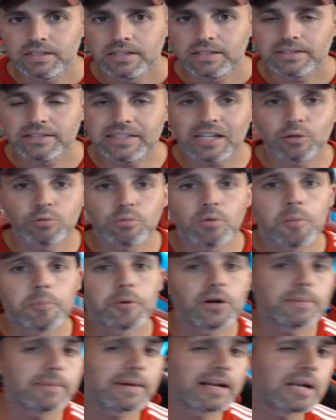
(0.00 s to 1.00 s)
Si ya tuvimos
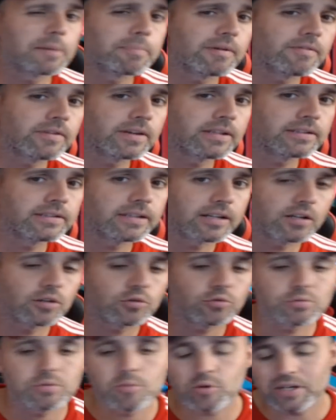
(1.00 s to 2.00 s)
problemas en el P20, que
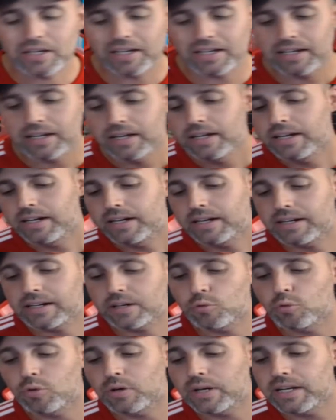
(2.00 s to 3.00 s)
tuvimos que
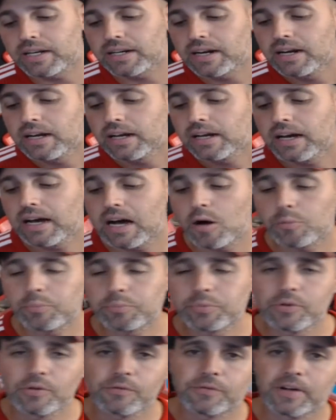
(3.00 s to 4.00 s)
recurrir a
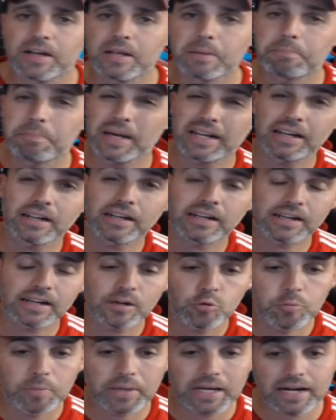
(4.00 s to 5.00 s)
Option File para
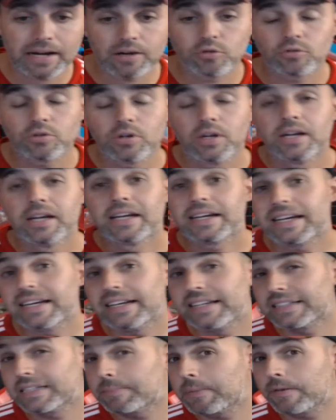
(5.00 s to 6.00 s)
recuperarlo, que
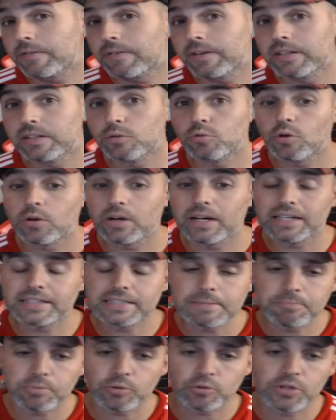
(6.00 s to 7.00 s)
en este P21 es
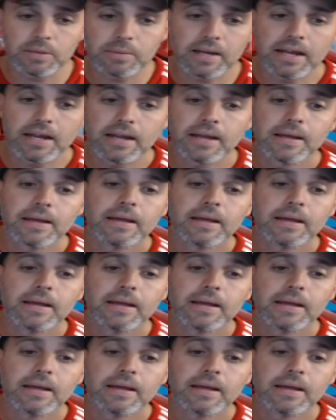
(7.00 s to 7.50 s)
imposible.